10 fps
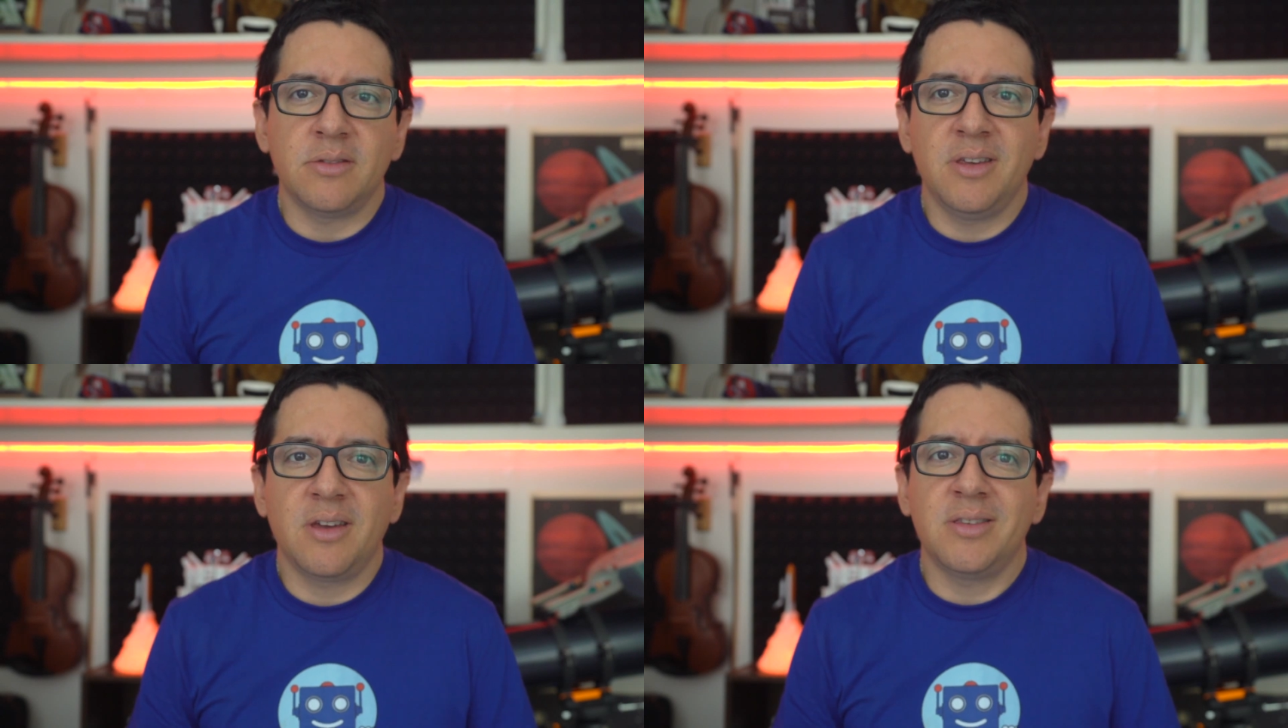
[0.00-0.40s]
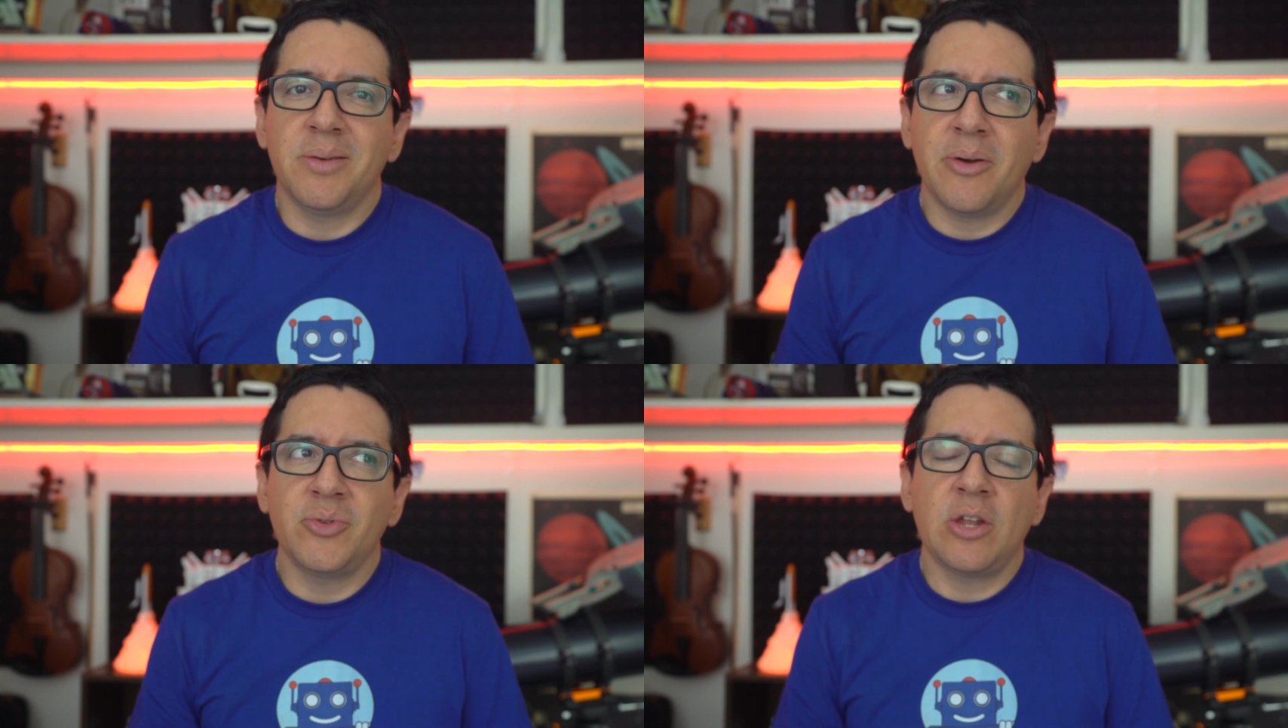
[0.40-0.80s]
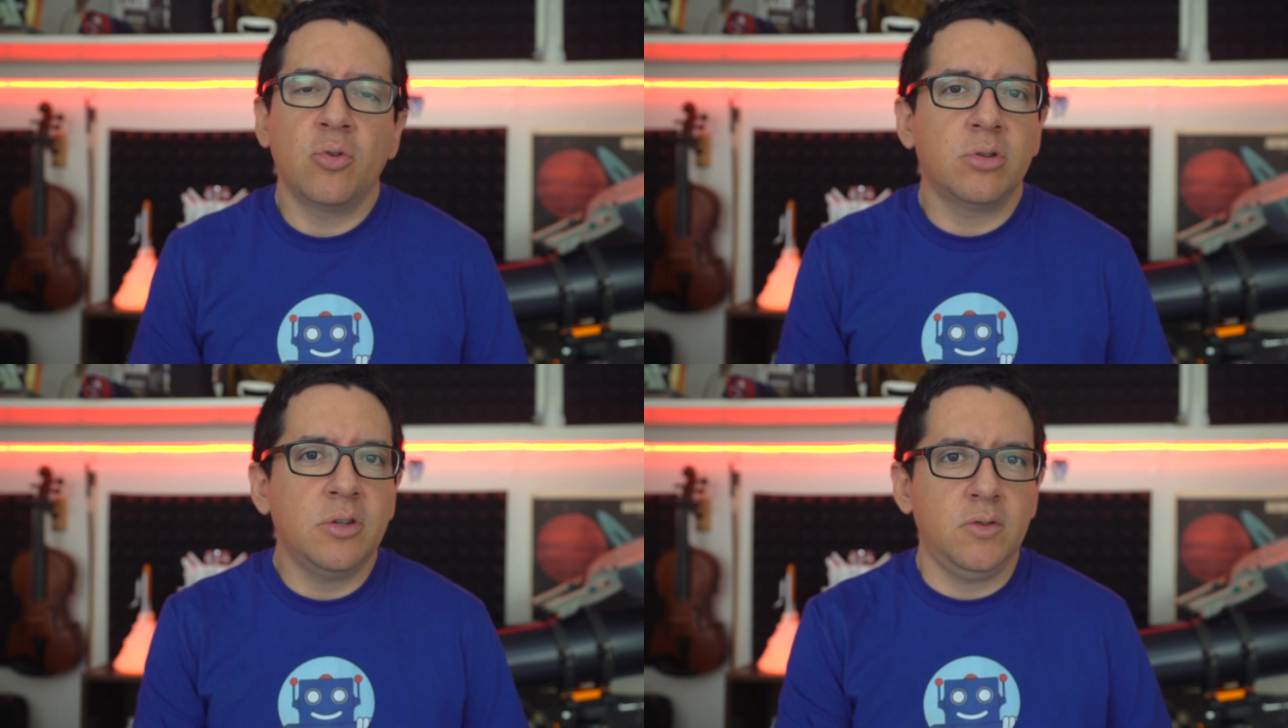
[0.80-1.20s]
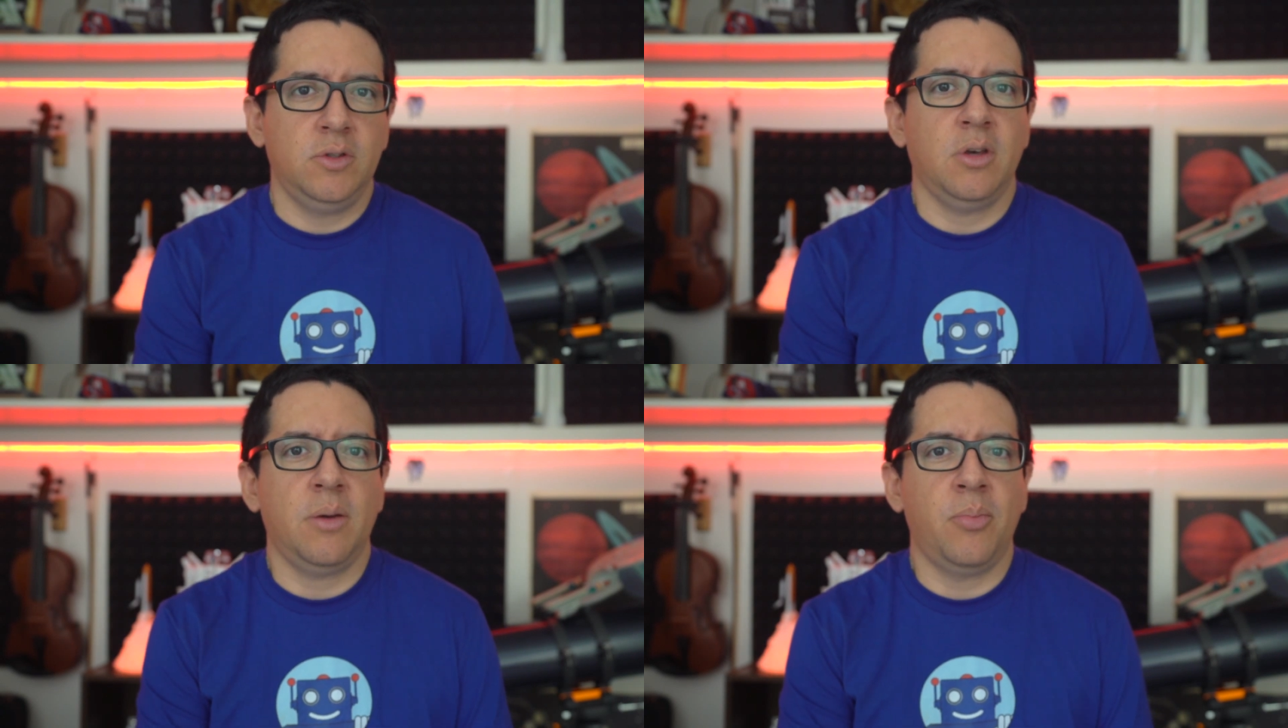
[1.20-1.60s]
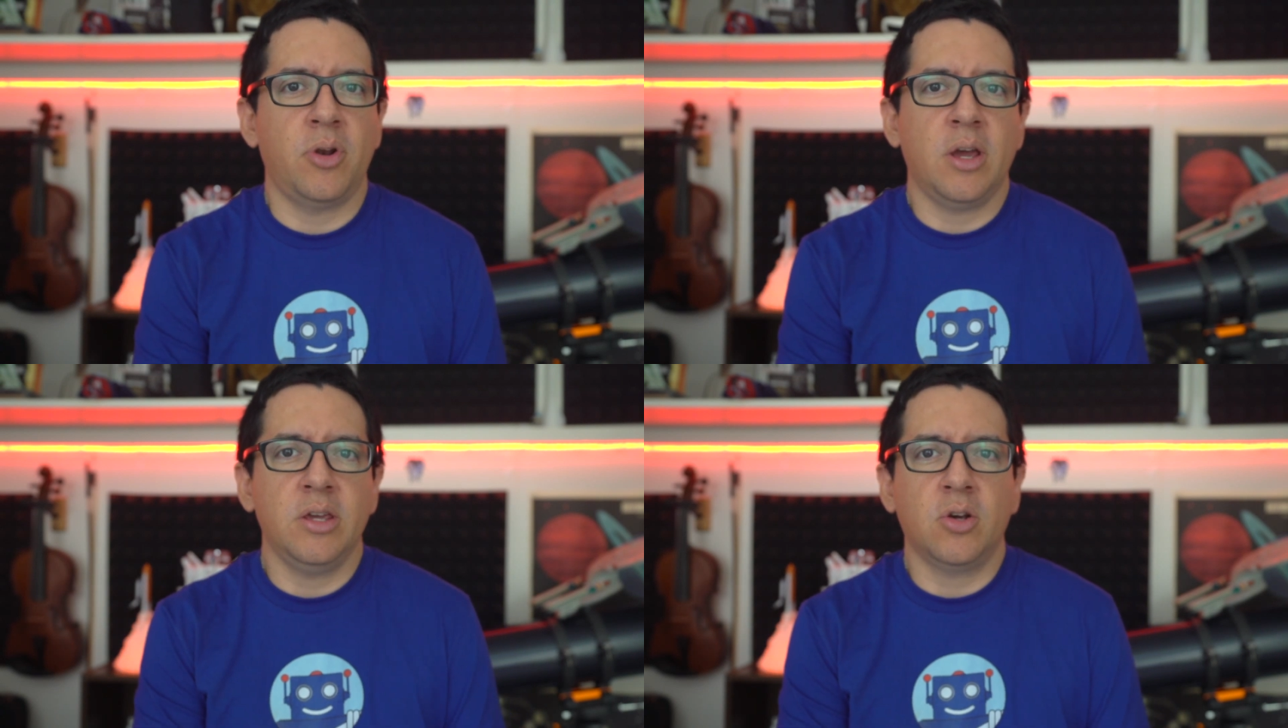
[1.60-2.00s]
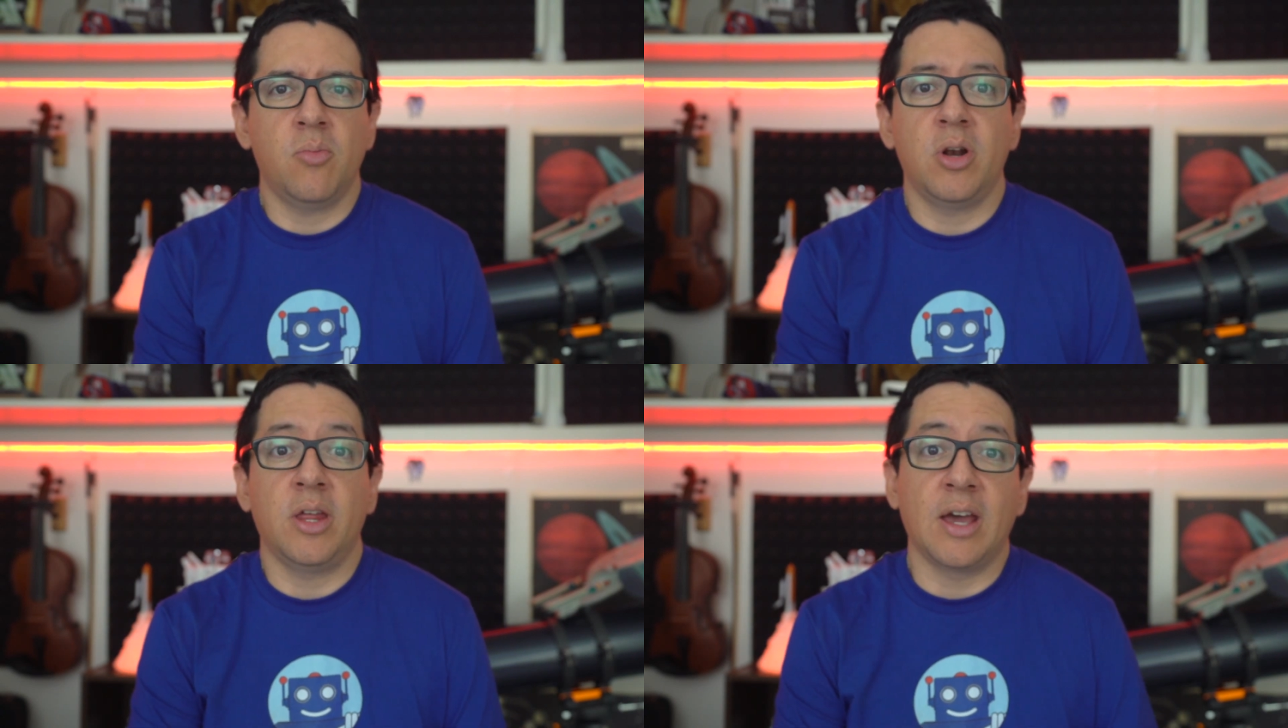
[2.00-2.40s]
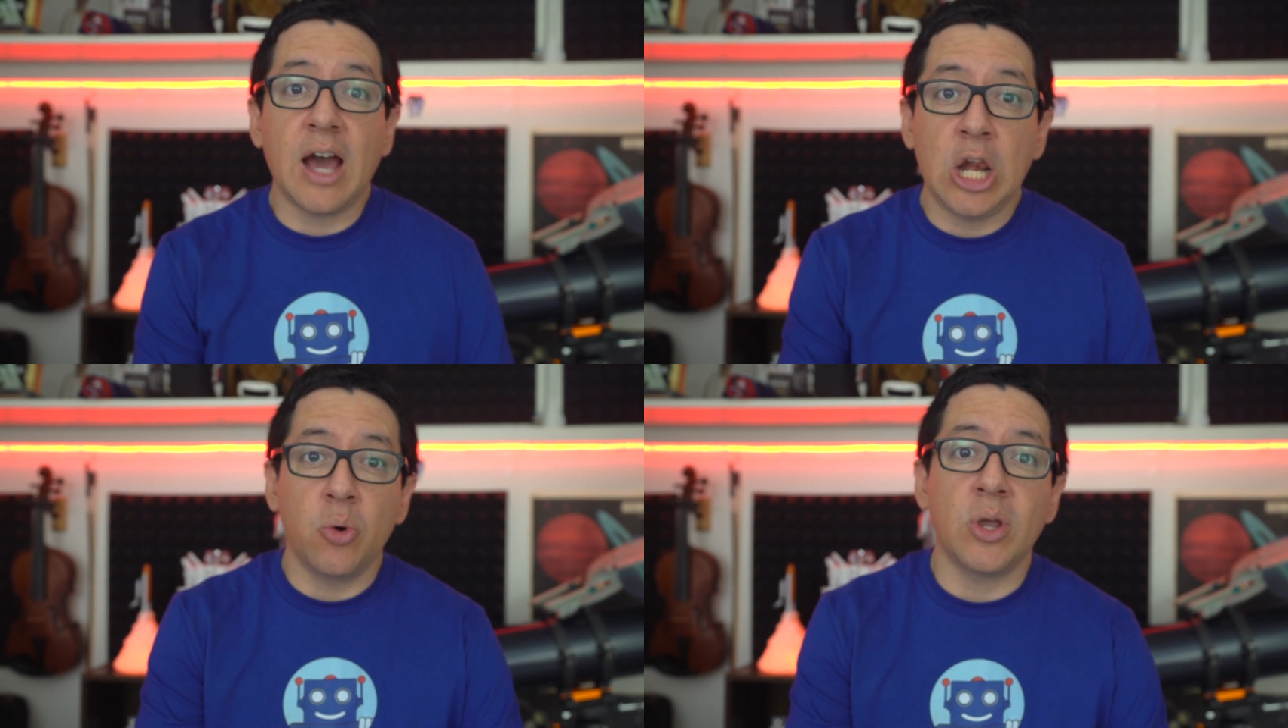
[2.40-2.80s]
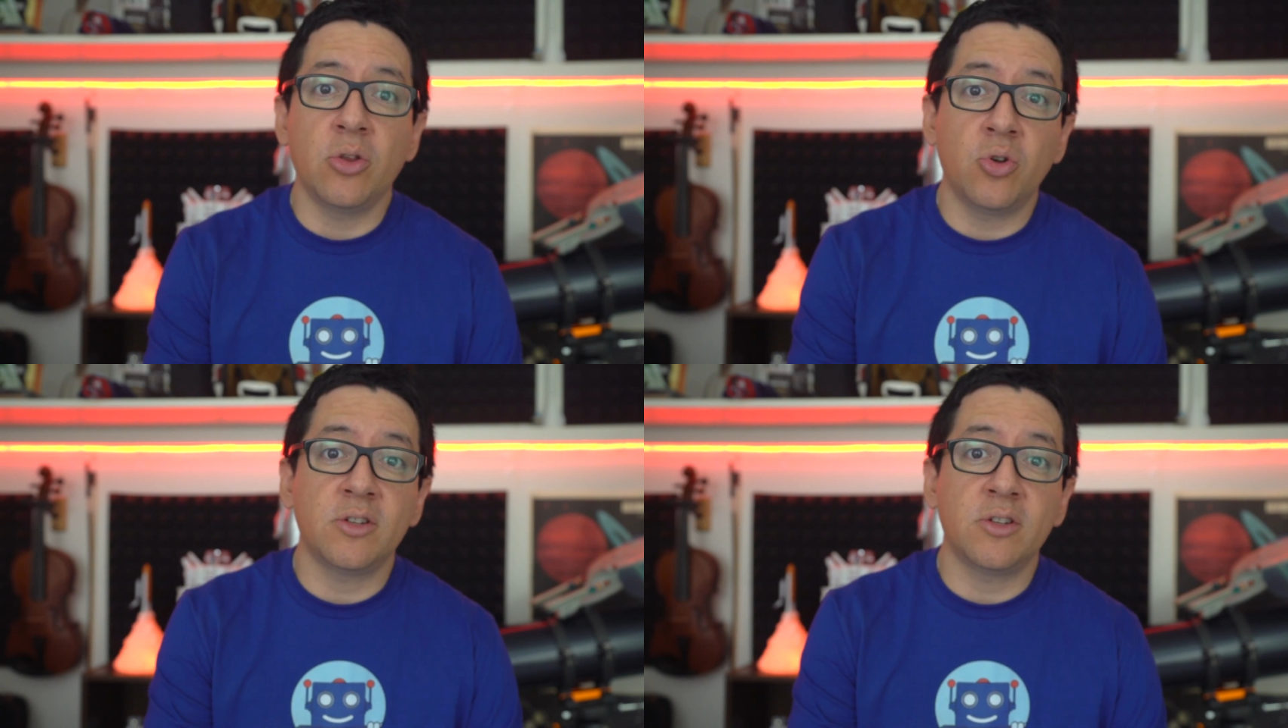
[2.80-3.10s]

así que si ven una noticia por ahí como la de Halloween,